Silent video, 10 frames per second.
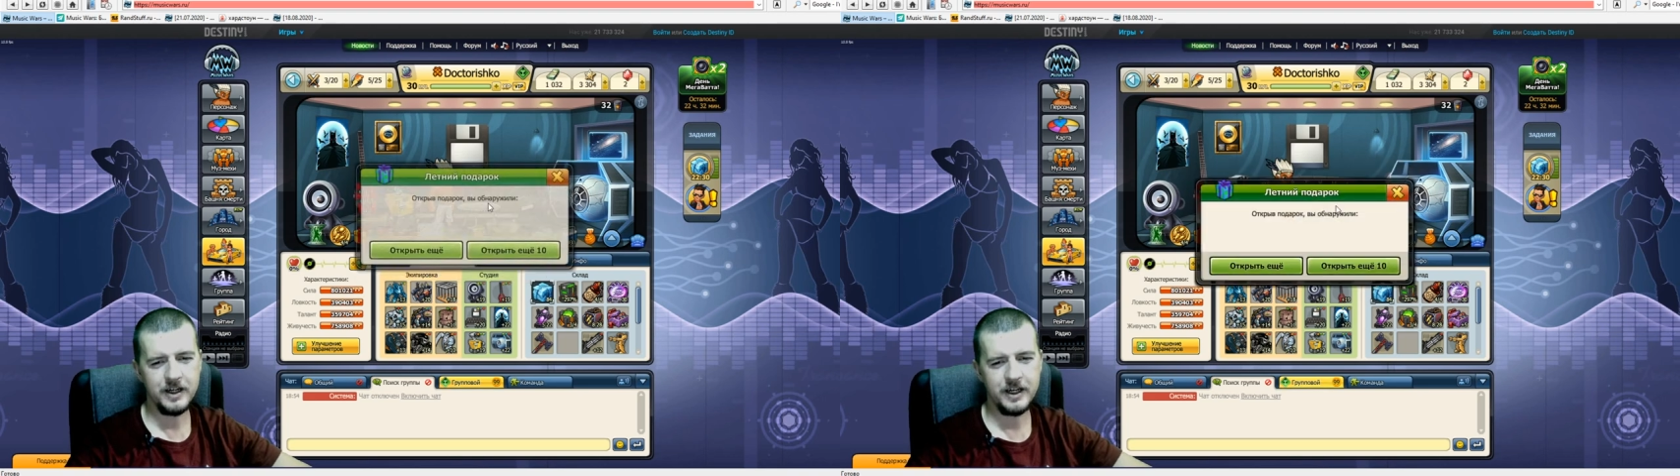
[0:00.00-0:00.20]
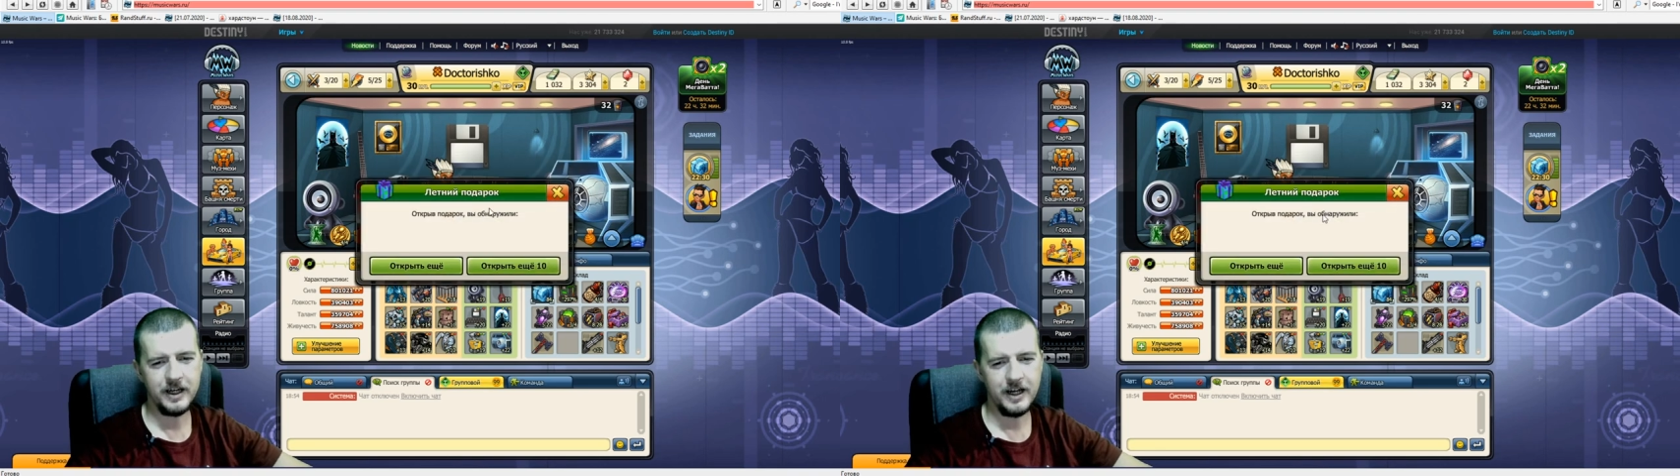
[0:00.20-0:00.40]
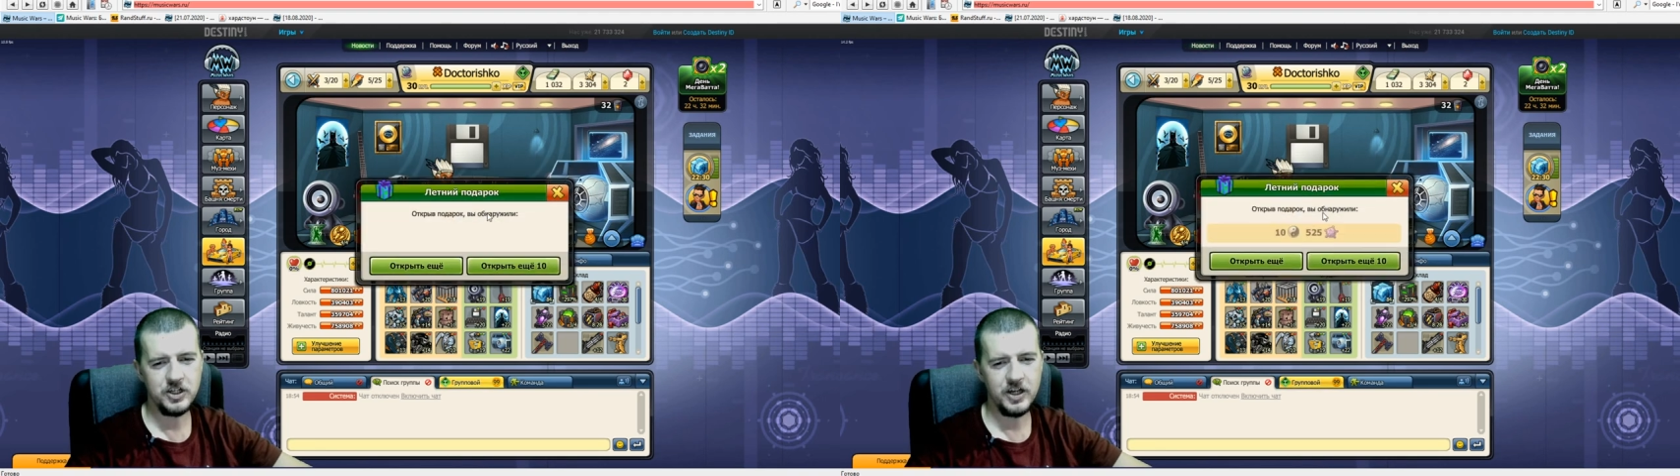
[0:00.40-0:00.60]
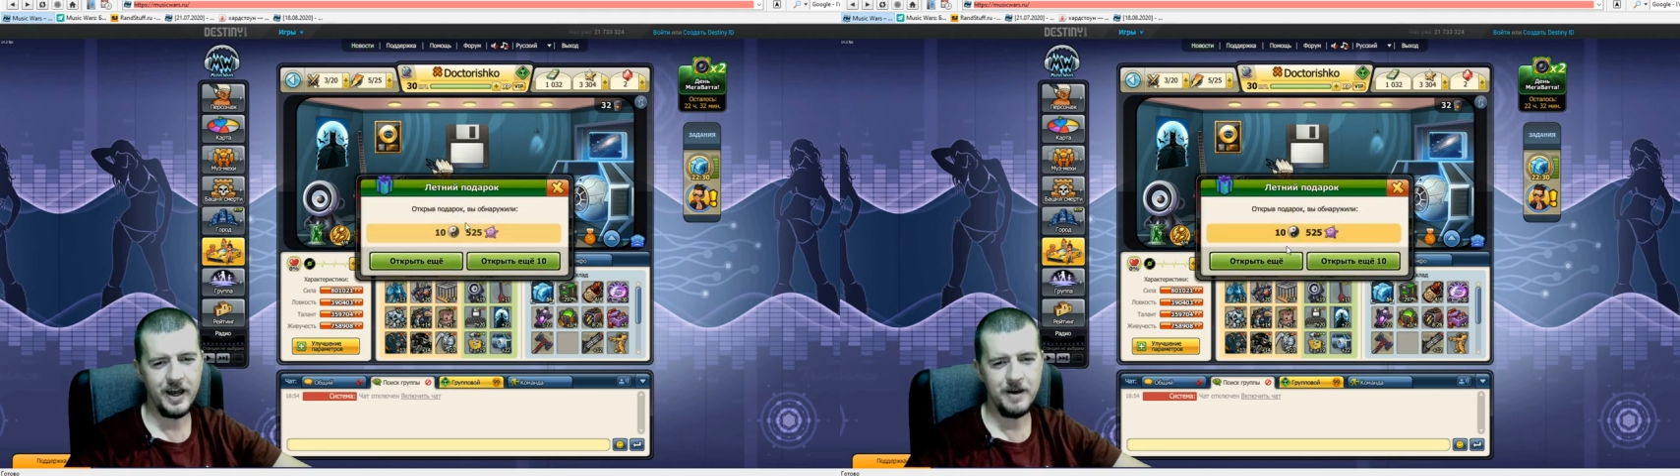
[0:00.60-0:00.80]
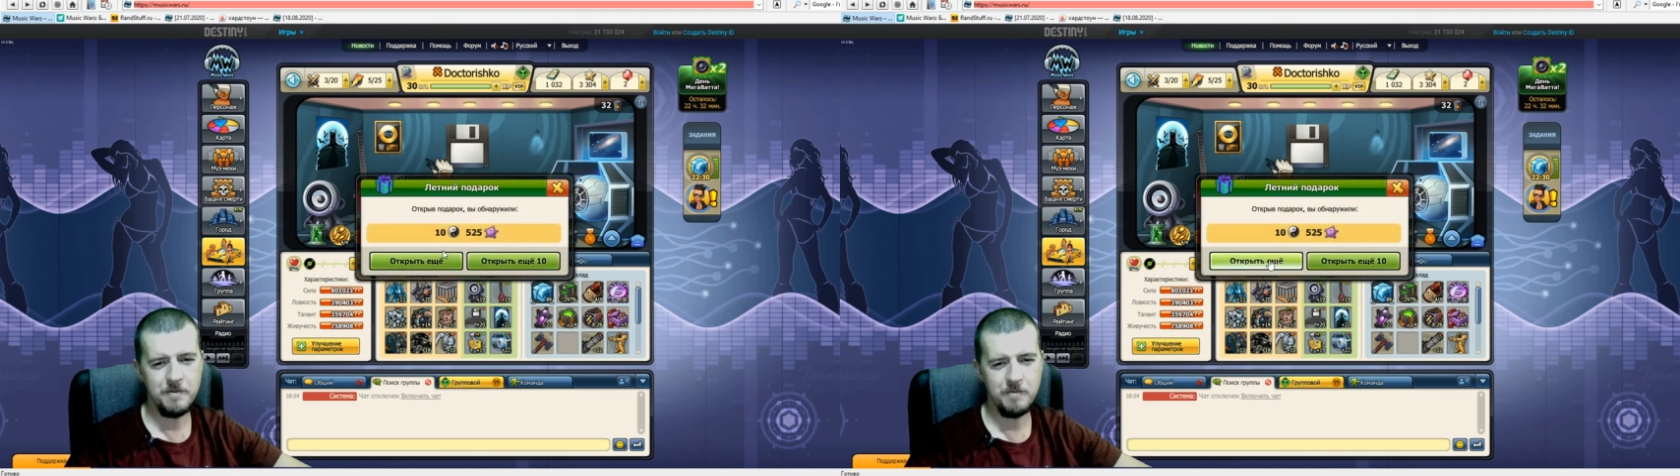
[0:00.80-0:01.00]

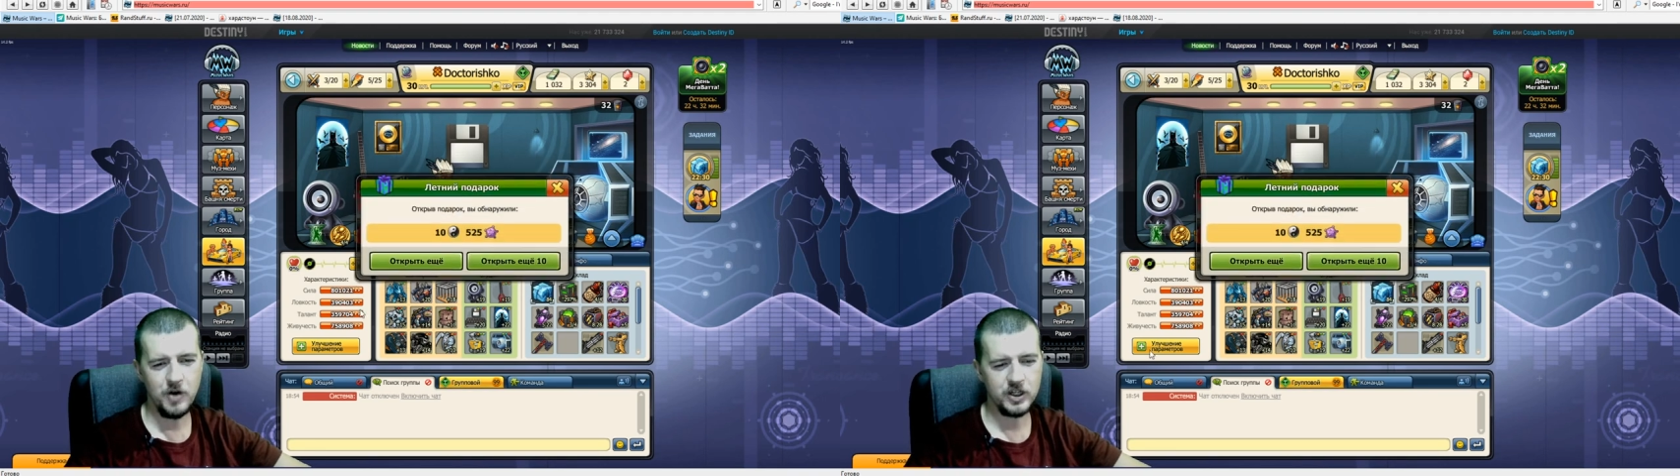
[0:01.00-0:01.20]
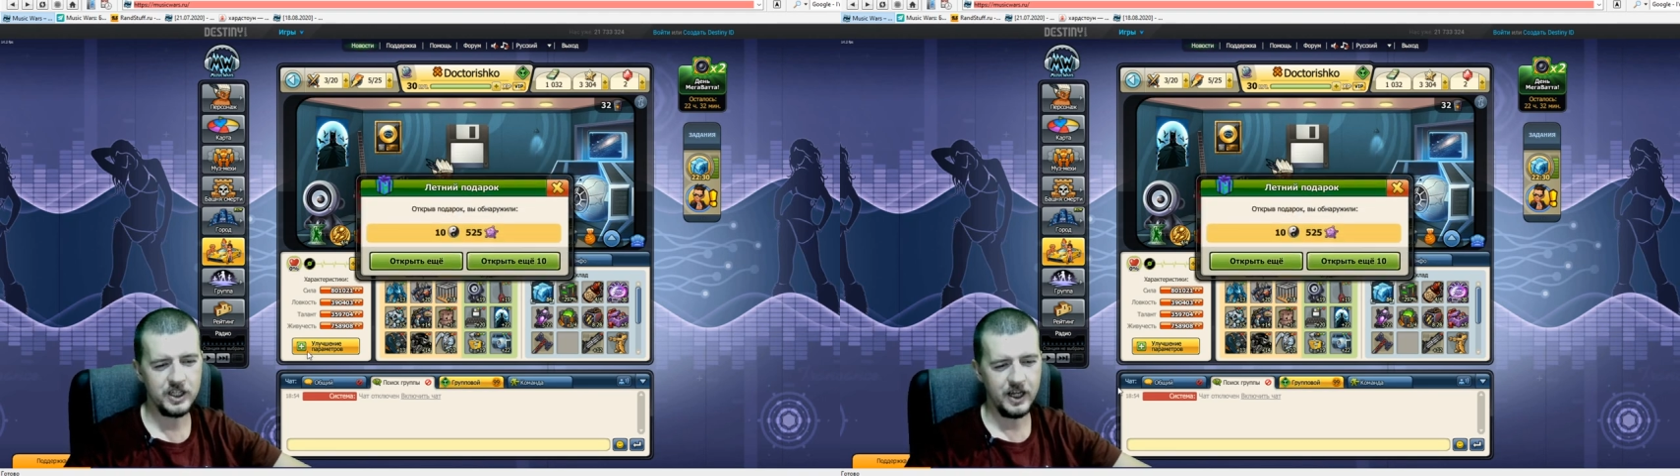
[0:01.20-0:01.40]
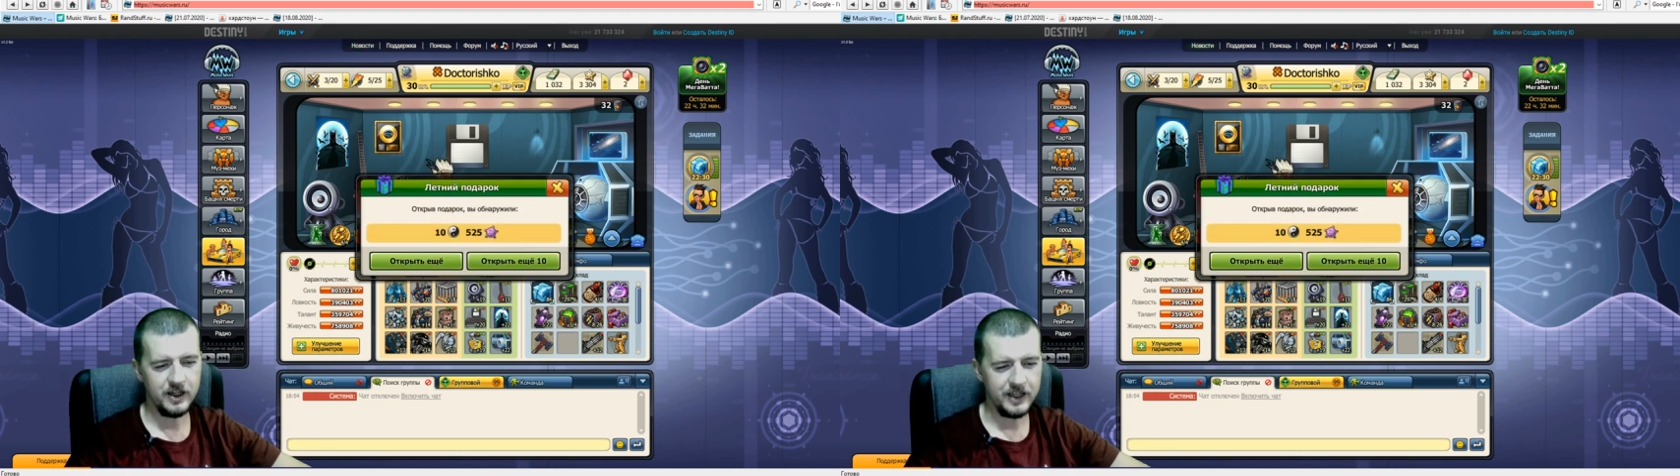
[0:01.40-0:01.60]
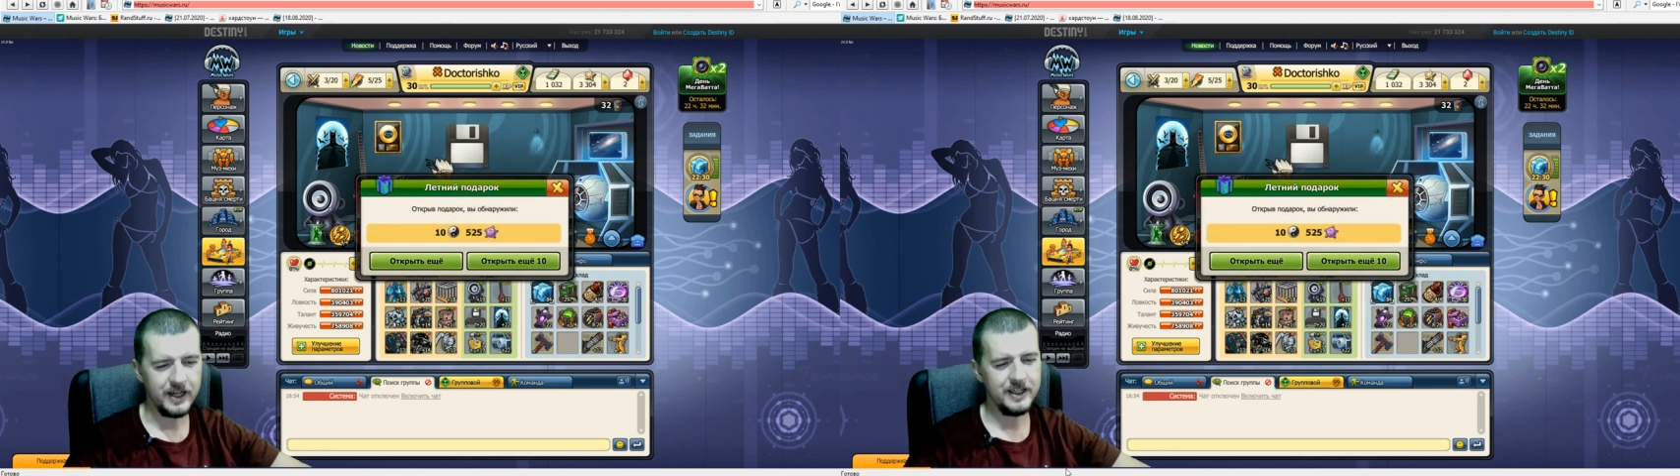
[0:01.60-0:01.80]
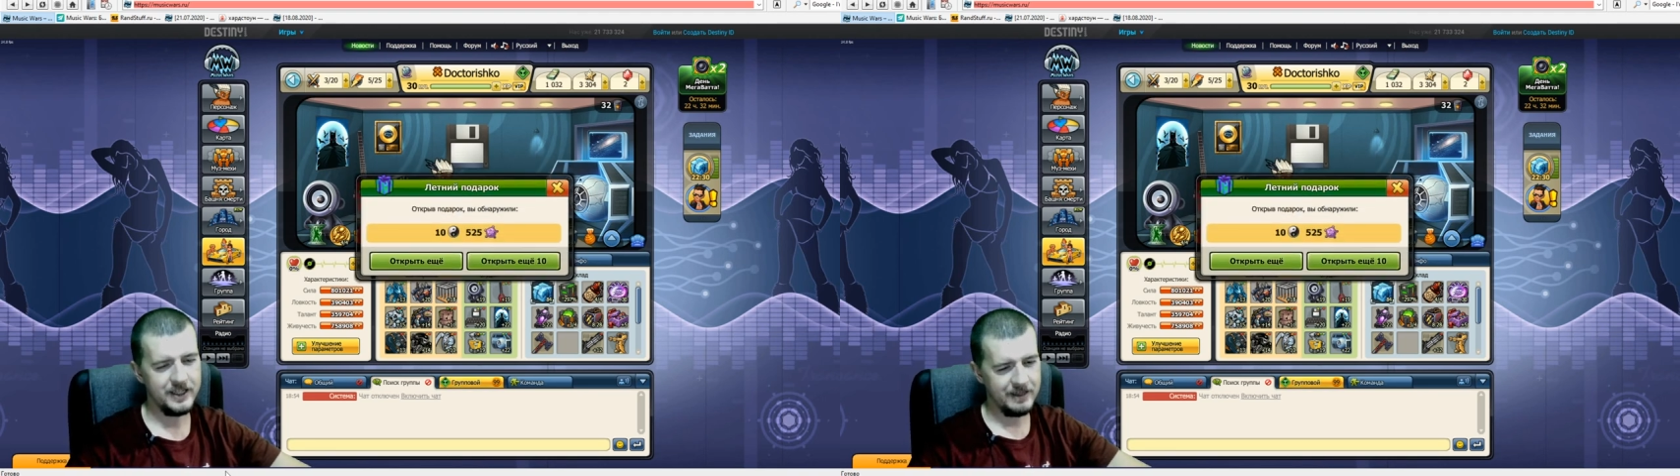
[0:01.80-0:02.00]
Качаем бокстар,
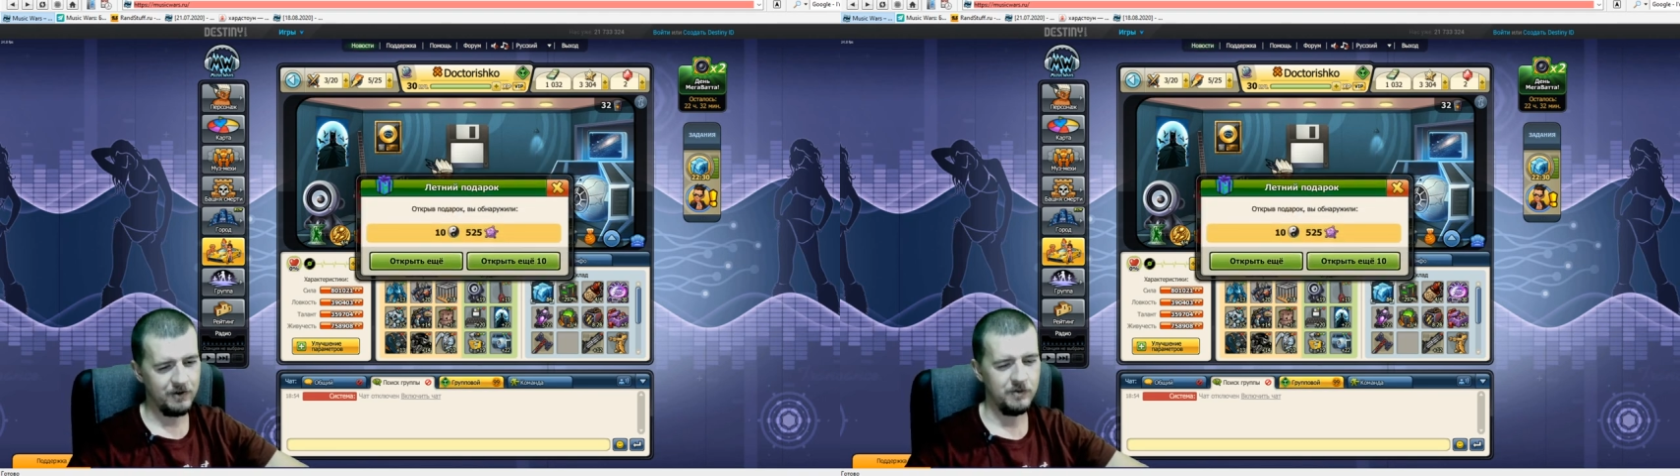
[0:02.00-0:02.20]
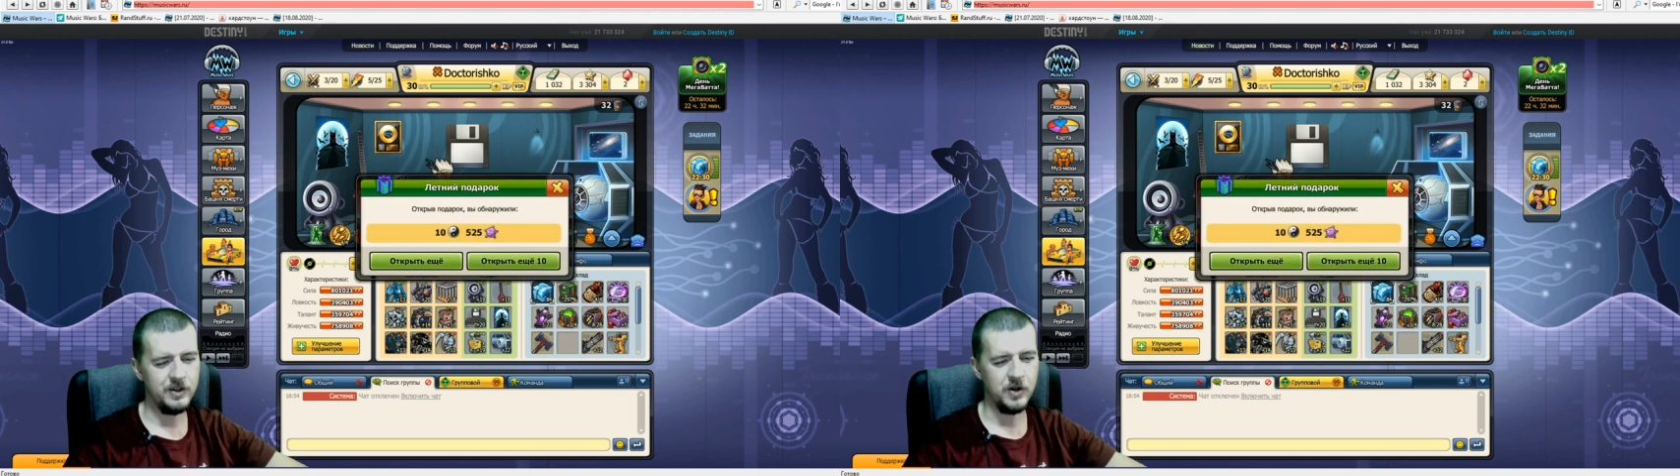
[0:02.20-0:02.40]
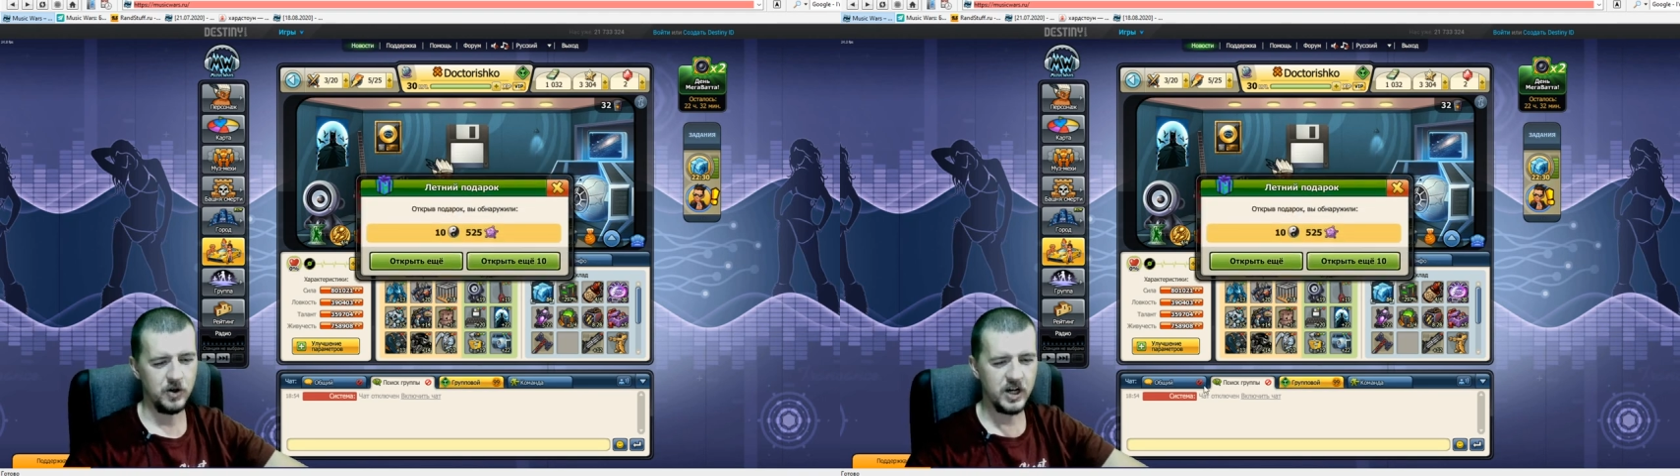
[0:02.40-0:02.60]
так и назовем видео.